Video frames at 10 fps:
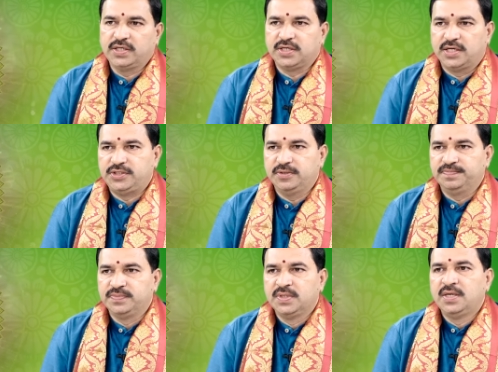సాధ్యం
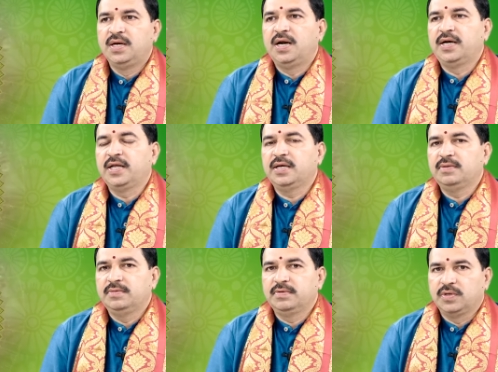అంటే
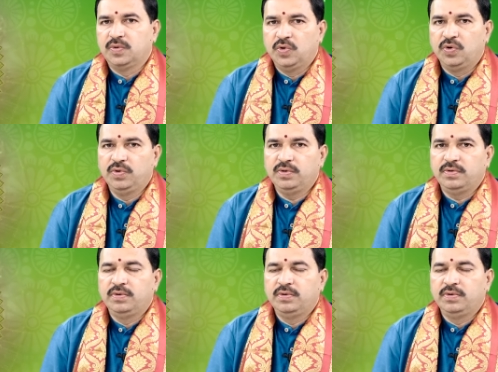గురువు